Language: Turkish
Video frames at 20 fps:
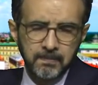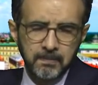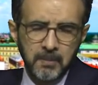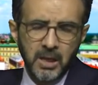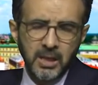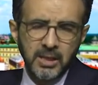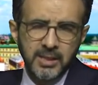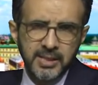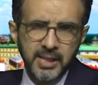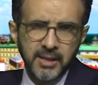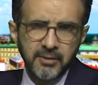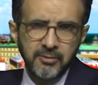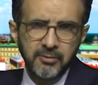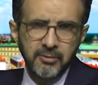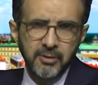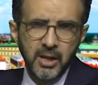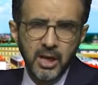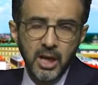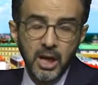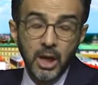Maalesef
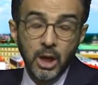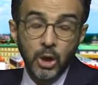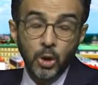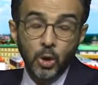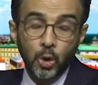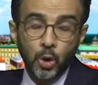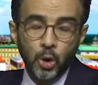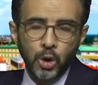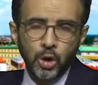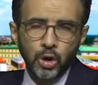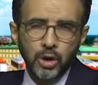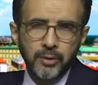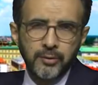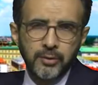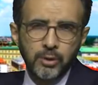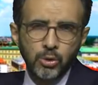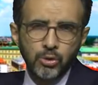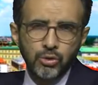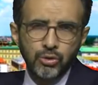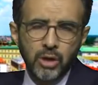
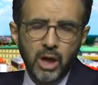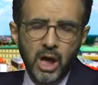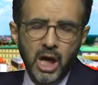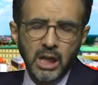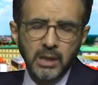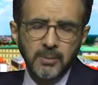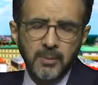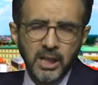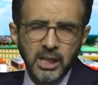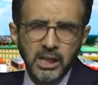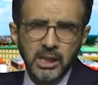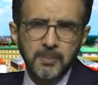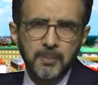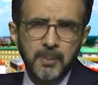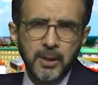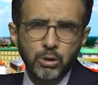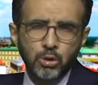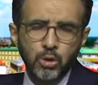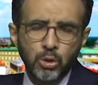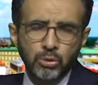koronavirüs Almanya'nın
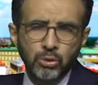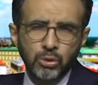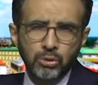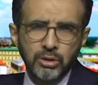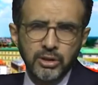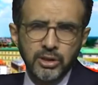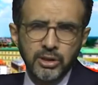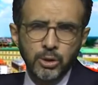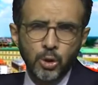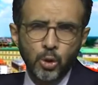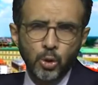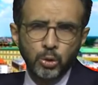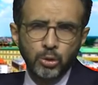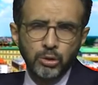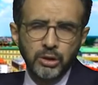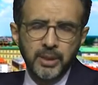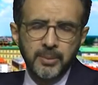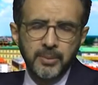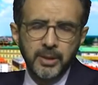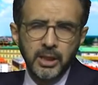pek çok noktasında
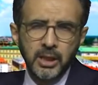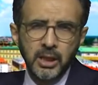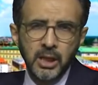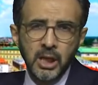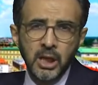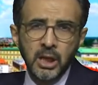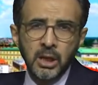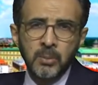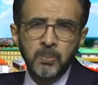olduğu gibi